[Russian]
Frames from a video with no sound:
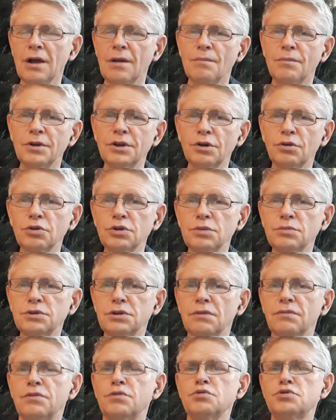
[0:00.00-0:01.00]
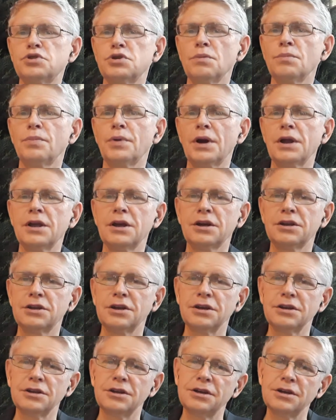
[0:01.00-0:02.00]
Мы находимся в лучшем
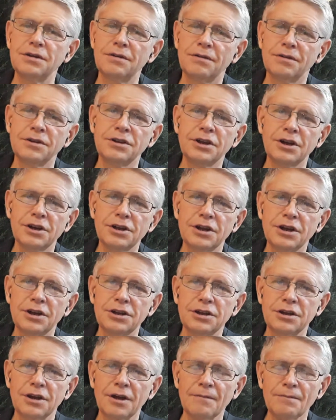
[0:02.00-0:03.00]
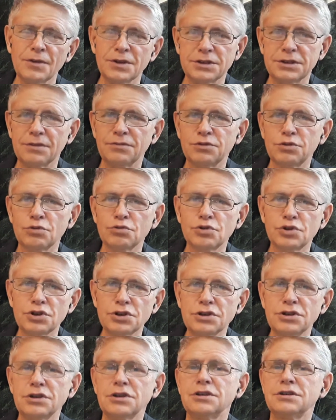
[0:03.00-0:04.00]
проекте интернета за всю
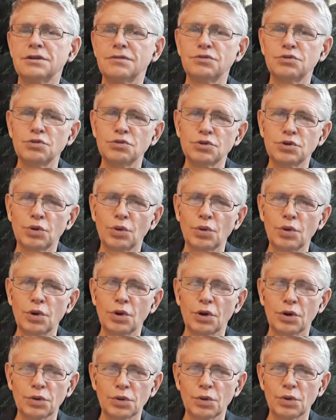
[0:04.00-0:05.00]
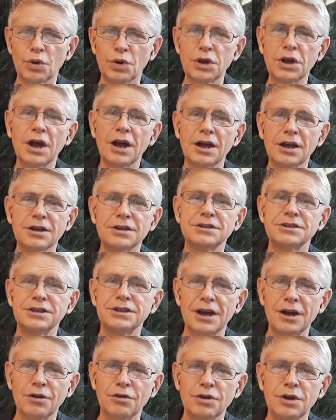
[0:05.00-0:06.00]
жизнь, за всю историю, которую я
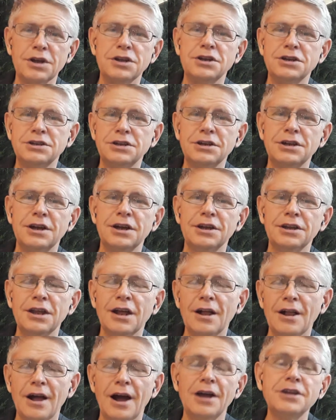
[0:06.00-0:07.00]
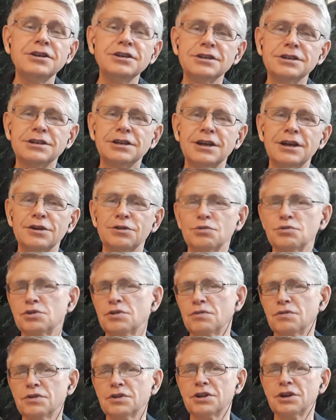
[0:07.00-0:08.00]
знаю. Я 10 лет 11 лет
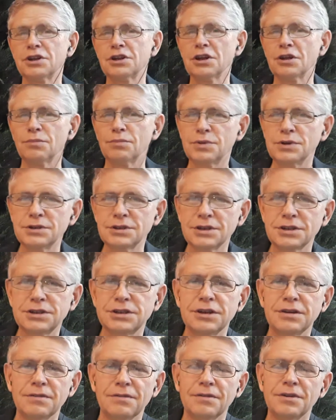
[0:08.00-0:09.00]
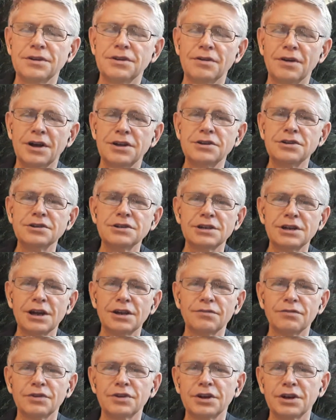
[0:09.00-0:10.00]
уже в интернет-бизнесе, 11
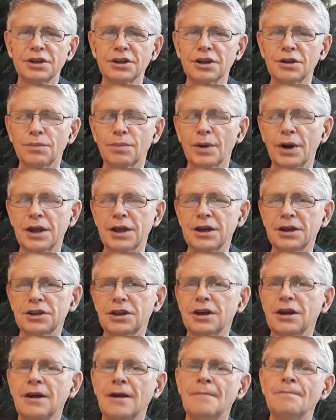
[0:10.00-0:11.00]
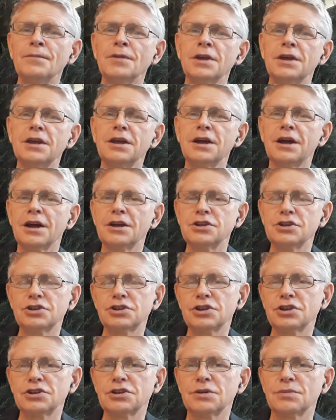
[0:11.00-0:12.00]
лет в интернет-проектах. И,
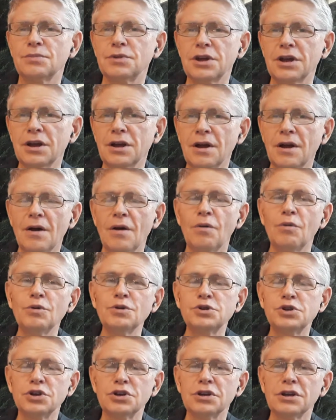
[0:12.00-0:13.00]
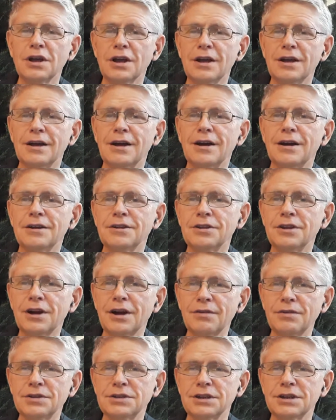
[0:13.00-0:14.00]
конечно же, мне очень а,
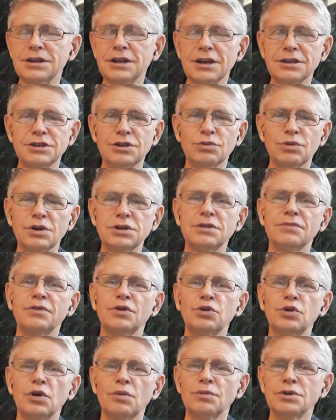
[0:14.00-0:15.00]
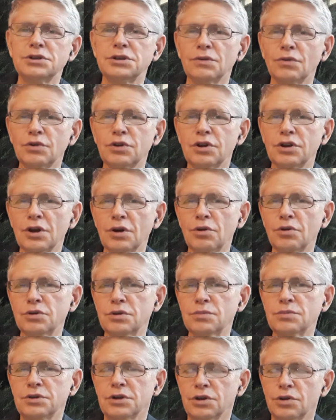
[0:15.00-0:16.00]
нравится та ситуация, в которой мы сегодня
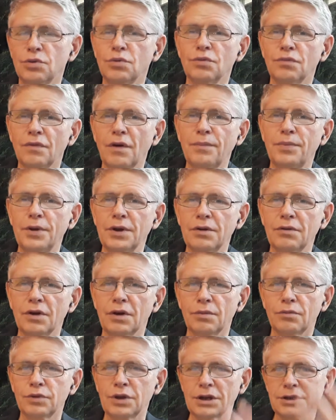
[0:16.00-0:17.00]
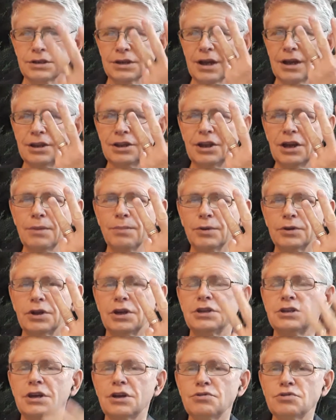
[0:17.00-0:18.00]
находимся. Ну, во-первых, у нас три
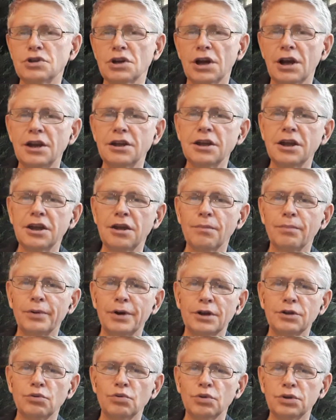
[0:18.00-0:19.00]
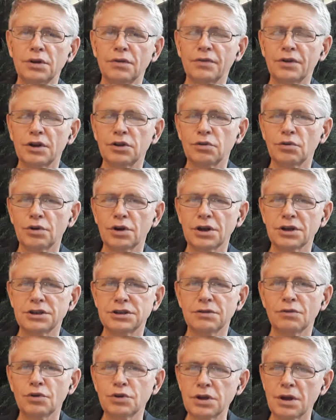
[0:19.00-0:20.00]
потрясающих линейки продуктов, которые
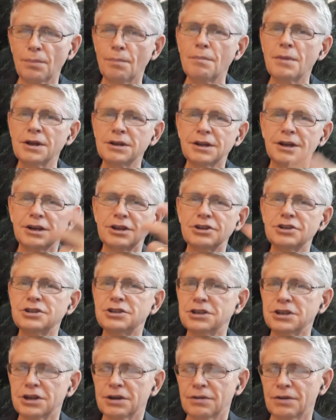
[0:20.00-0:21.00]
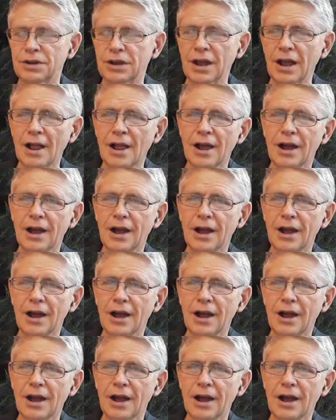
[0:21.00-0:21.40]
сегодня модернизированы.